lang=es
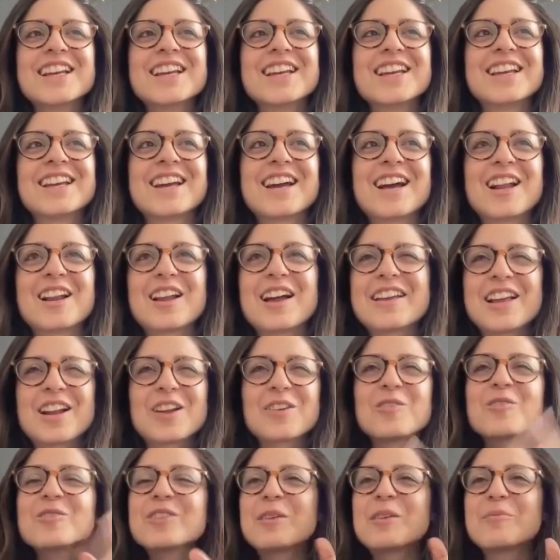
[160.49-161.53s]
Eh, hay
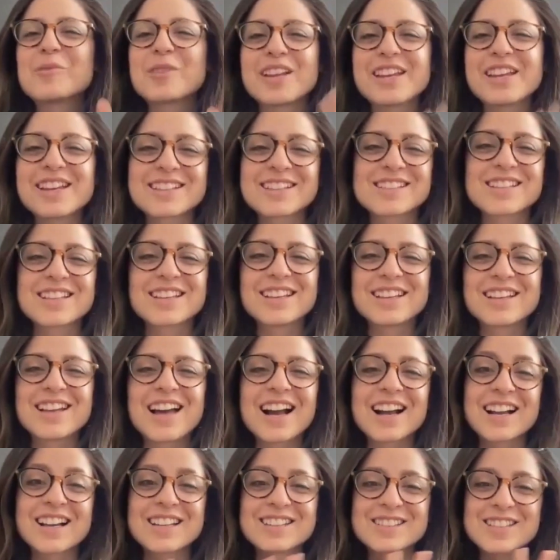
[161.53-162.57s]
alguna por ahí que se
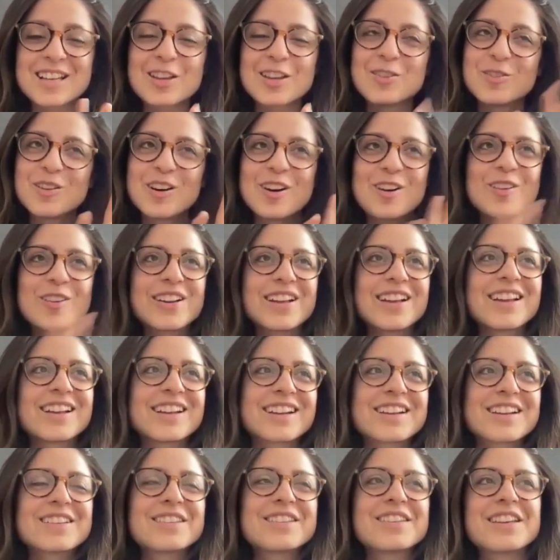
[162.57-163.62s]
ha casado ahora
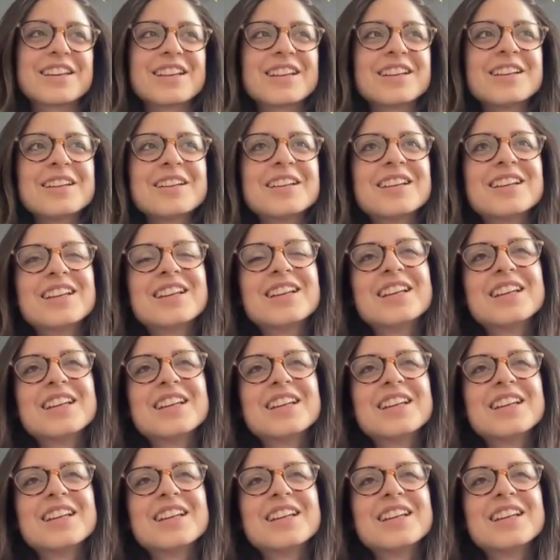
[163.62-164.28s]
recién.